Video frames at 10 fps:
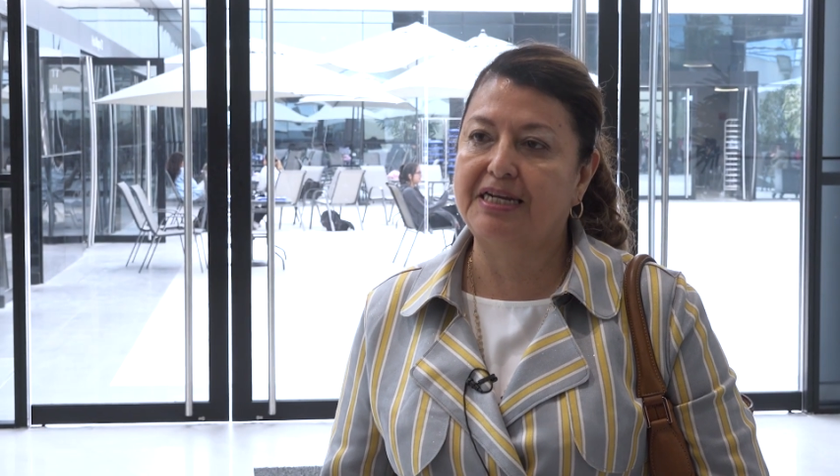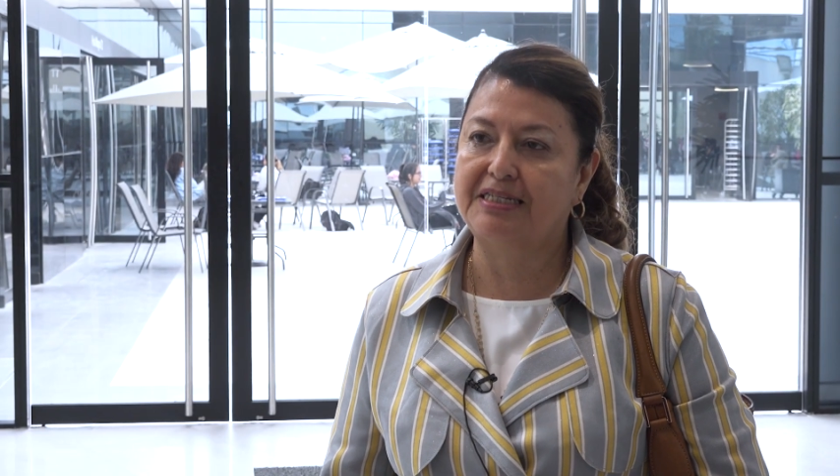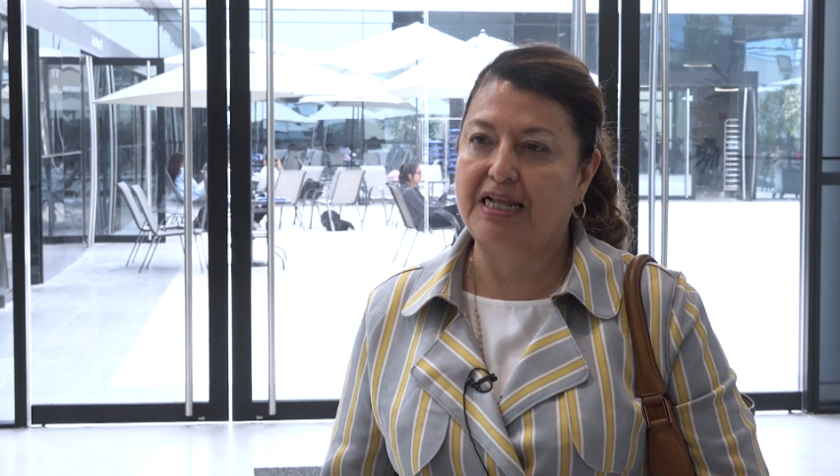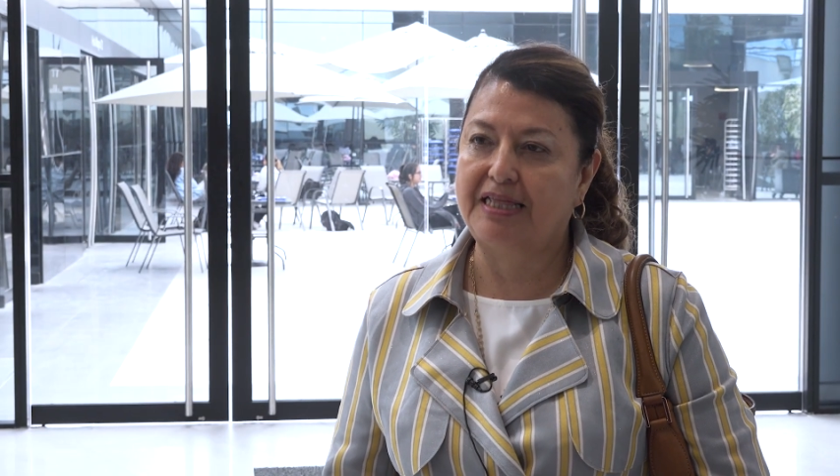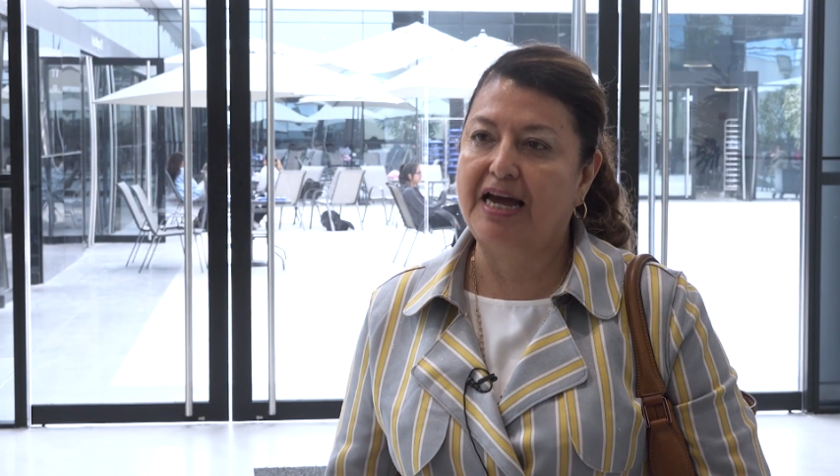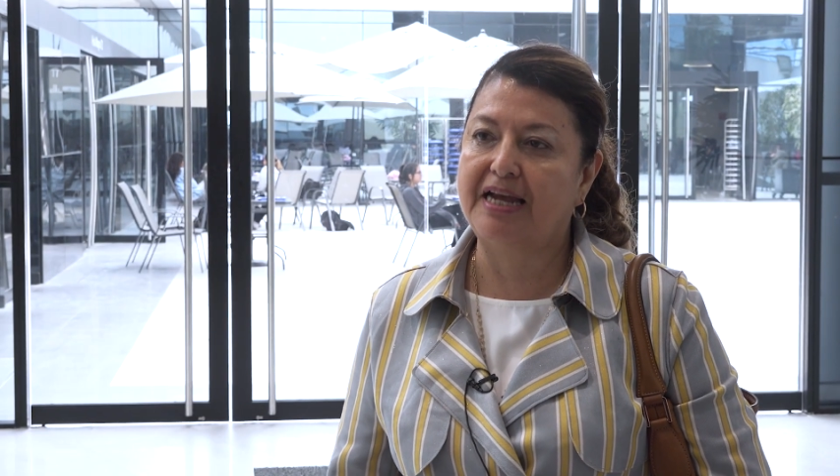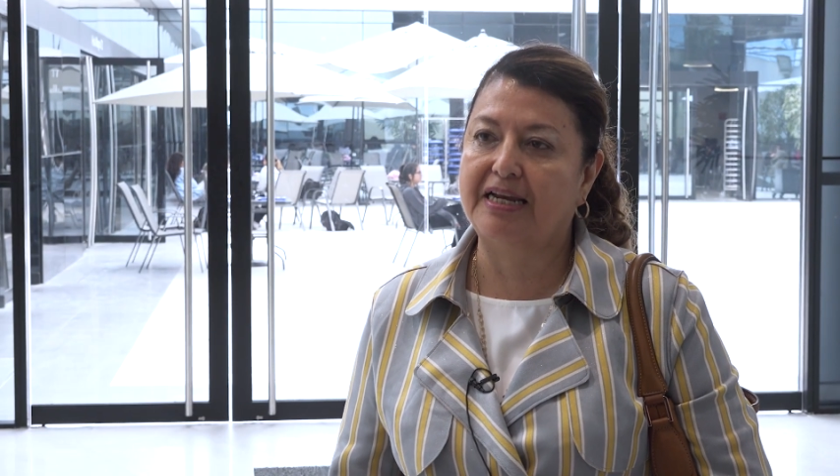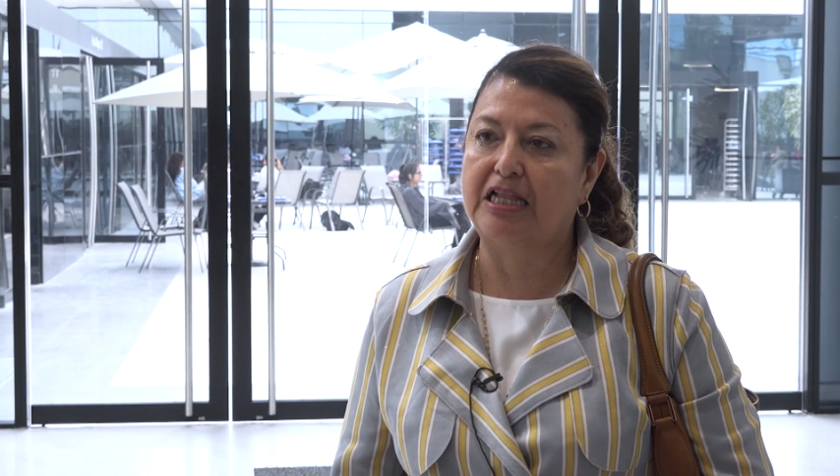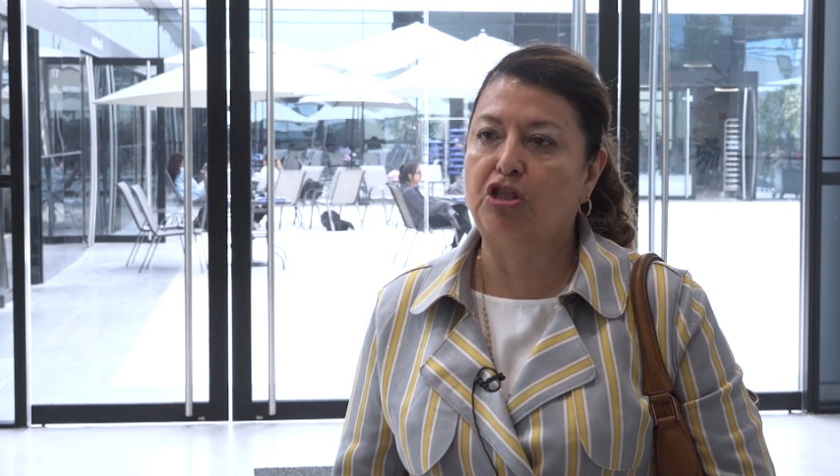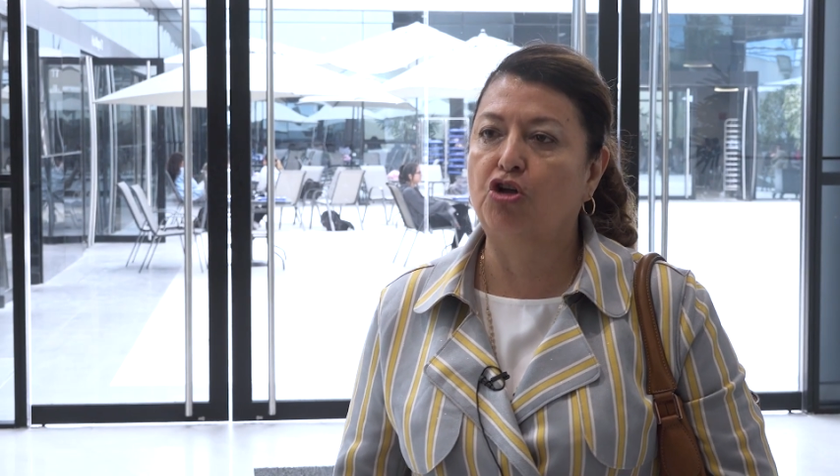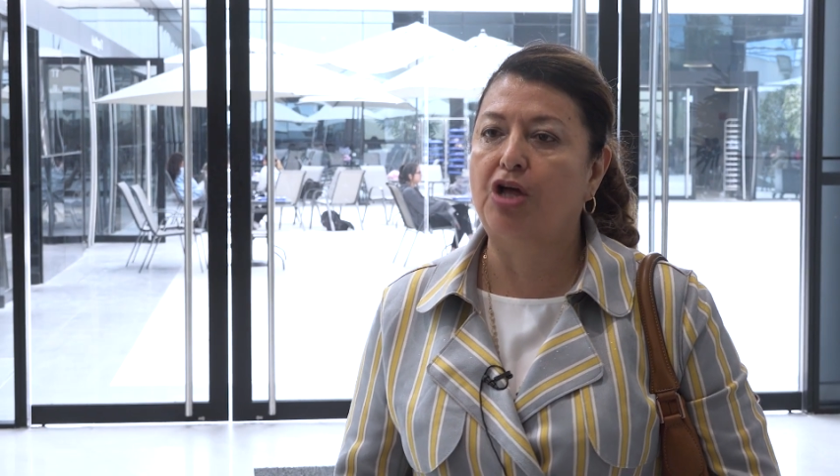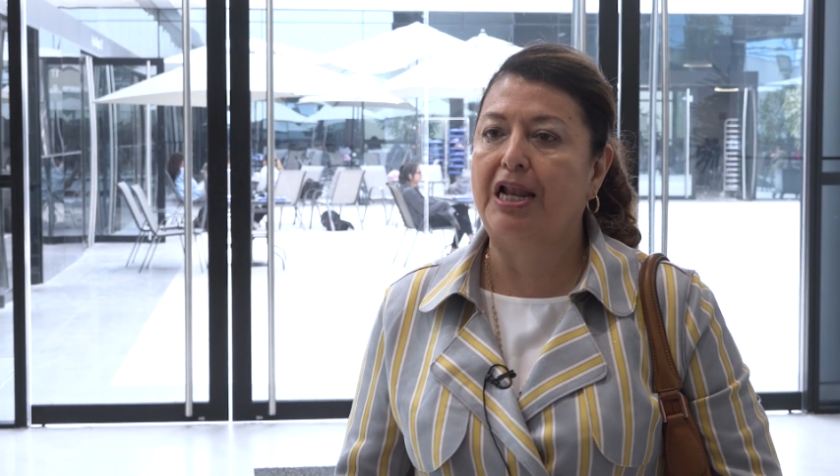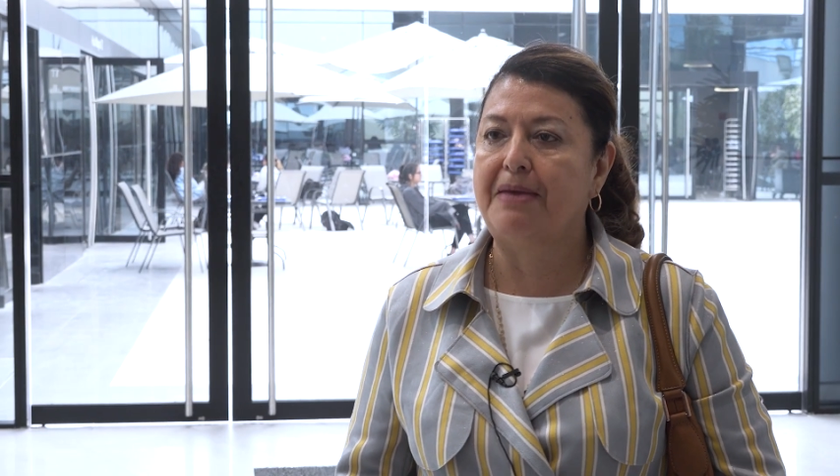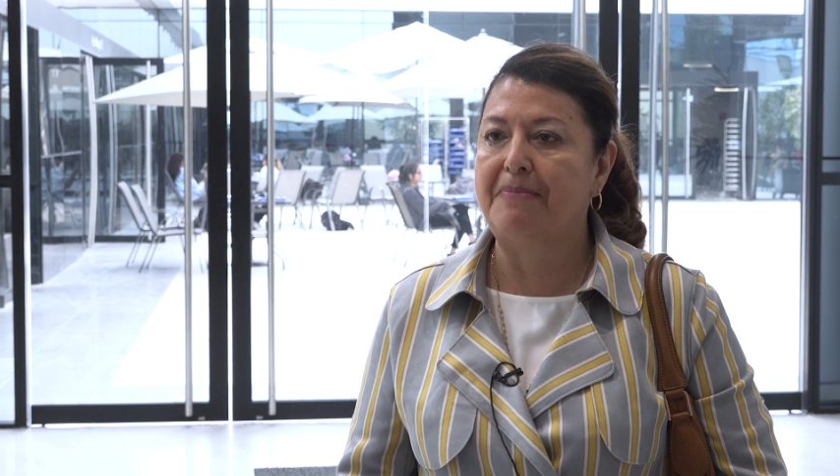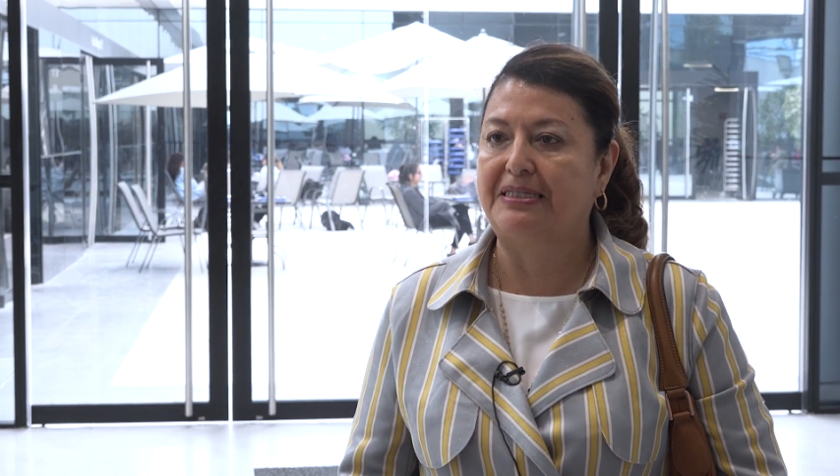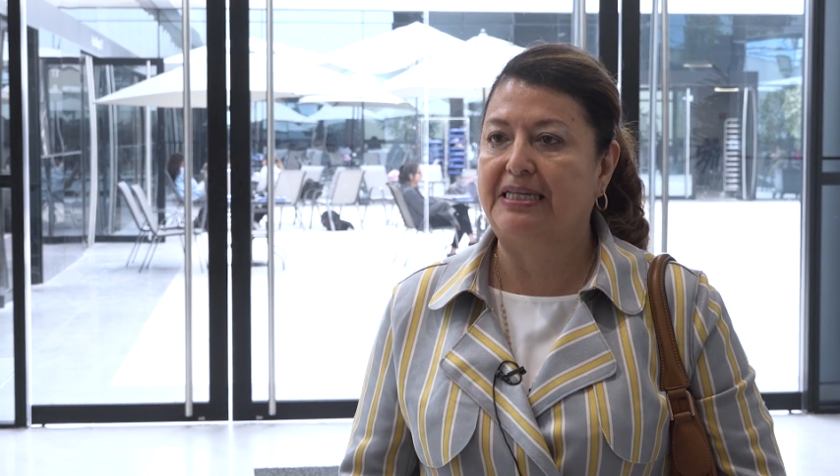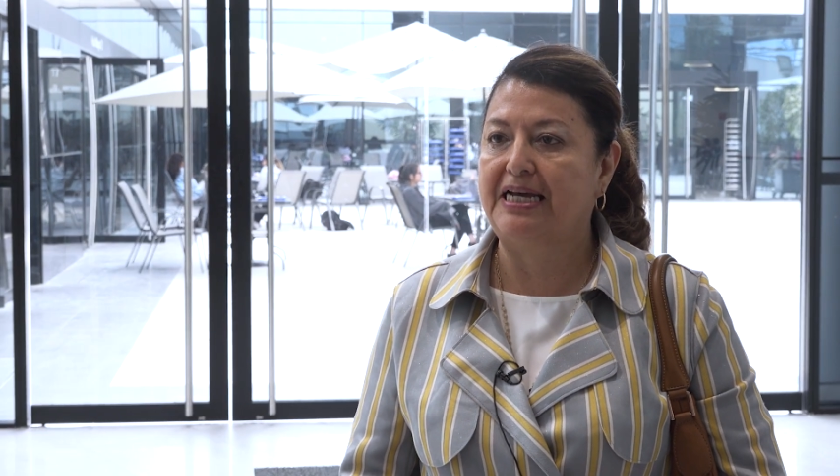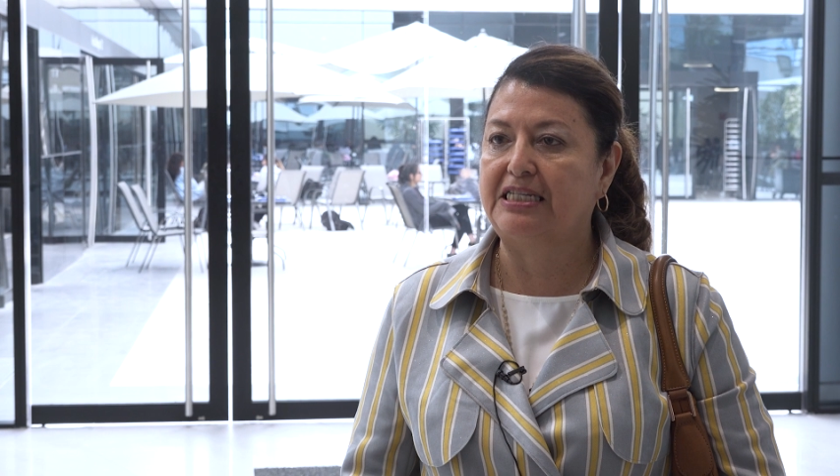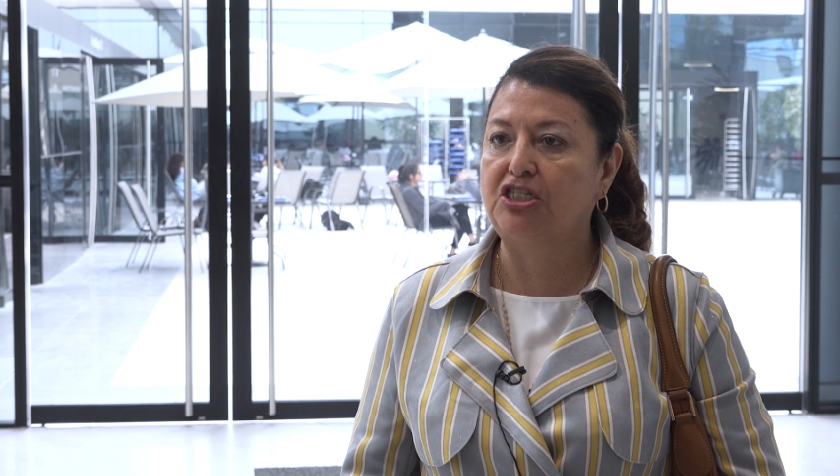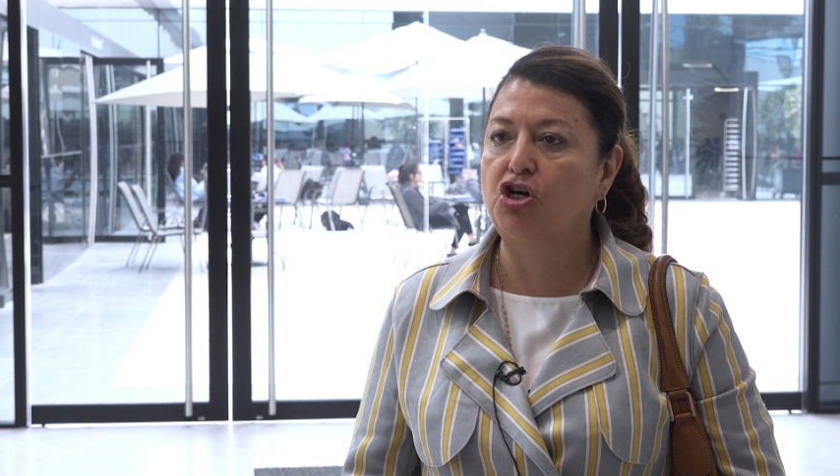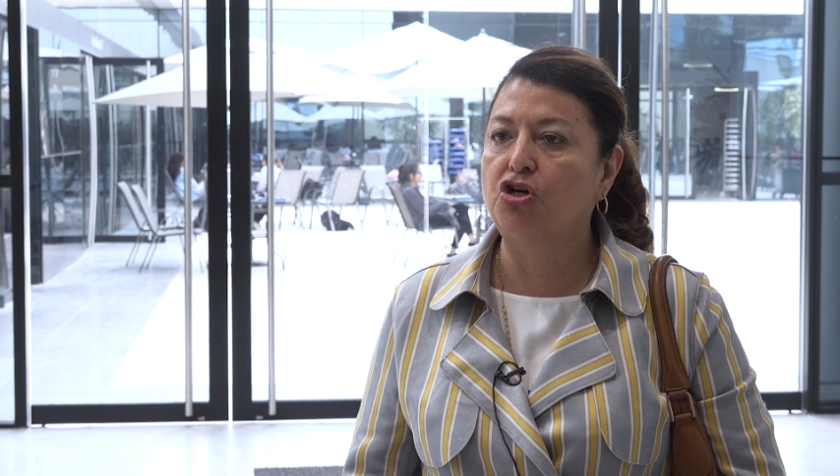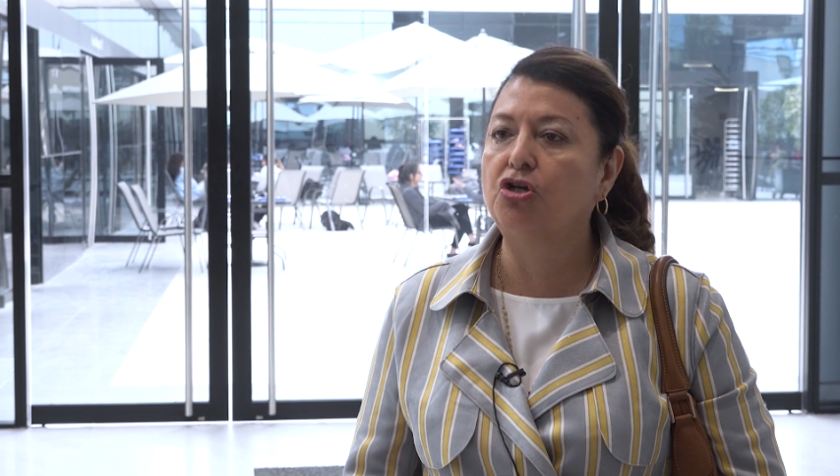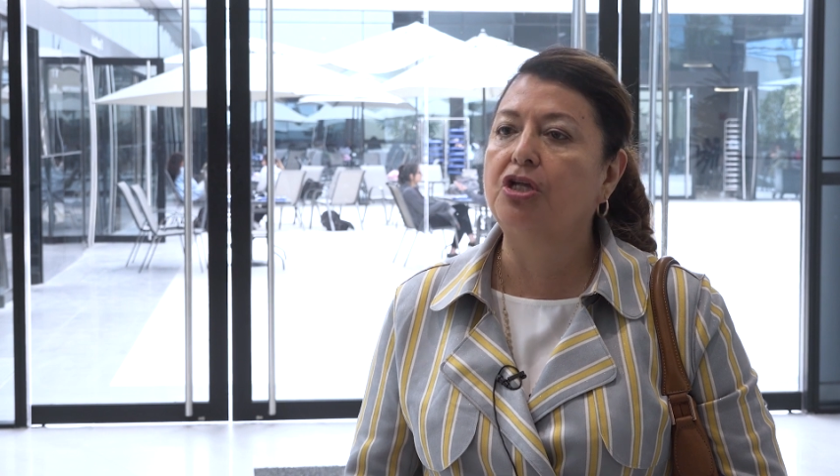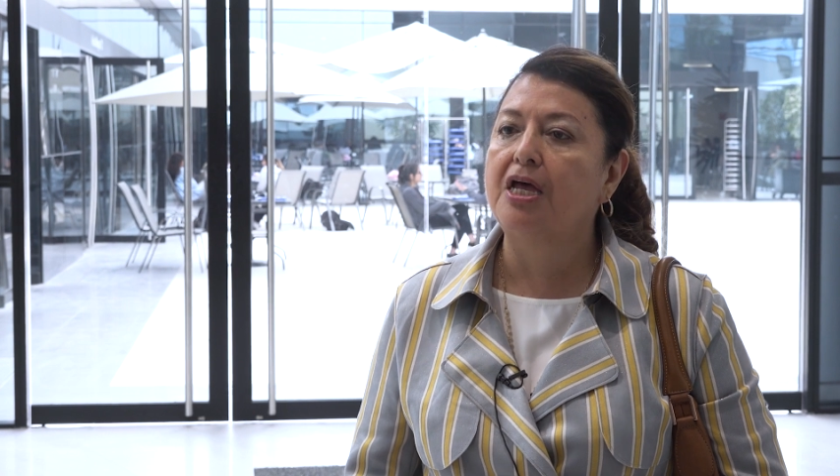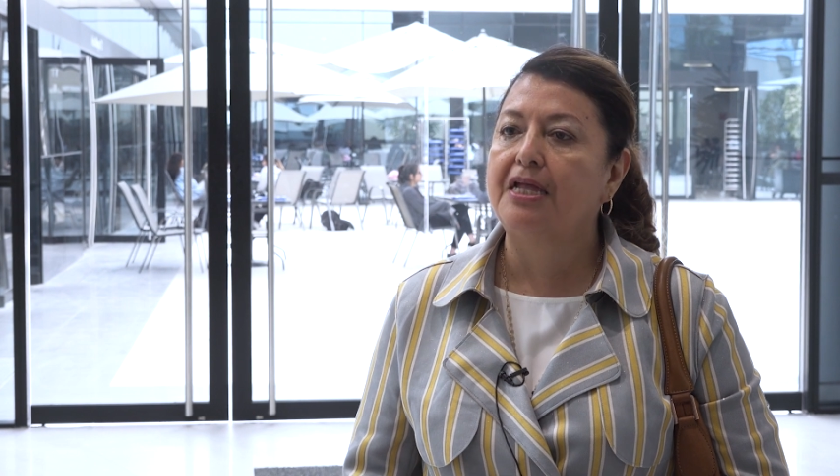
de resaltar que toda la investigación